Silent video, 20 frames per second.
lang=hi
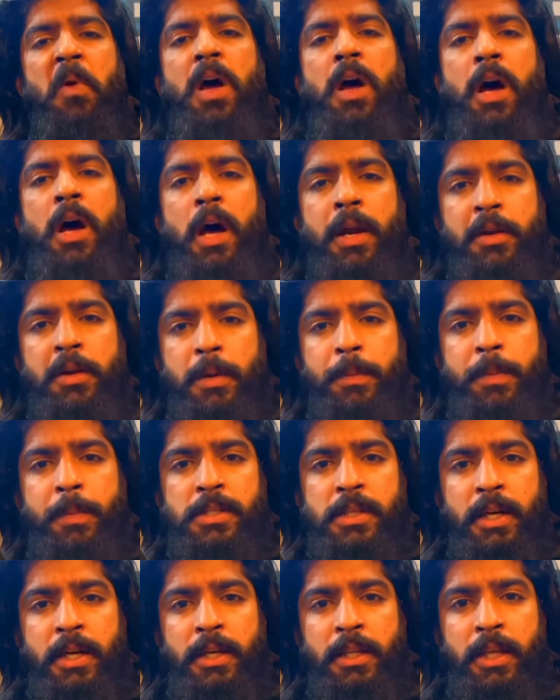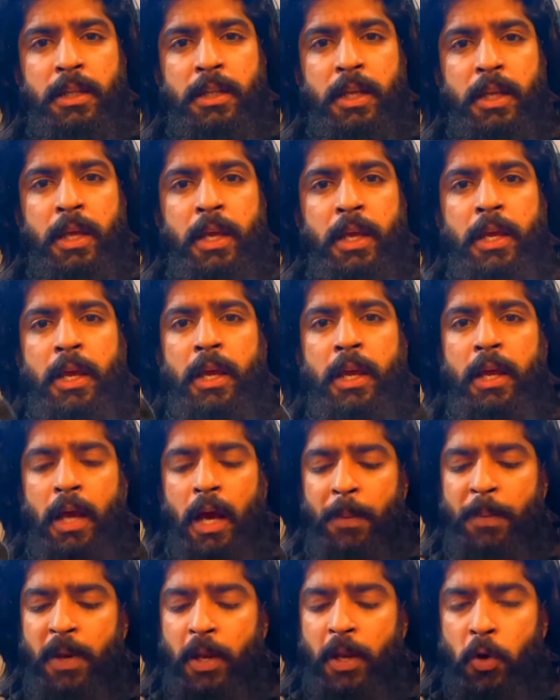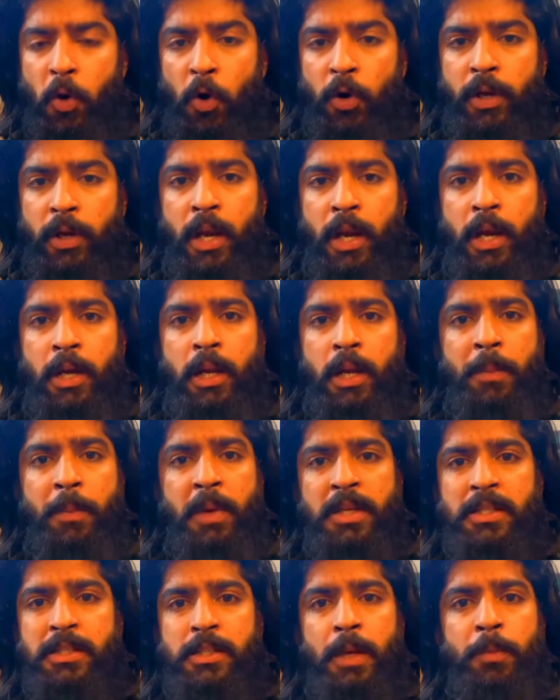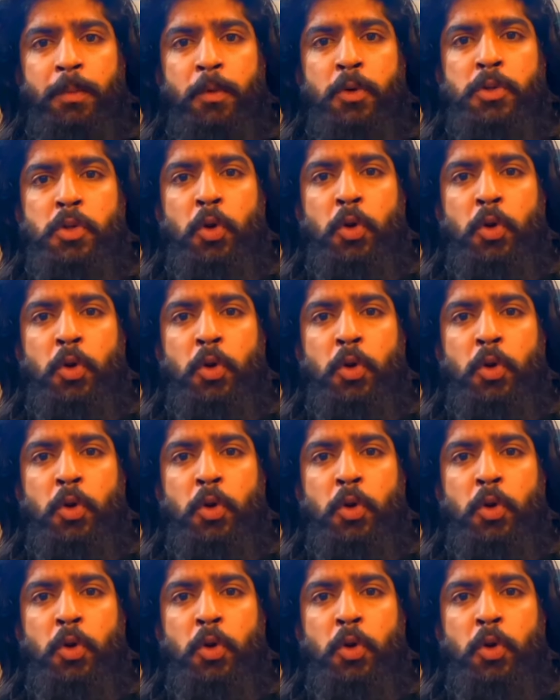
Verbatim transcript: पूरा हंड्रेड परसेंट देते हैं अपने कंटेंट अपना सब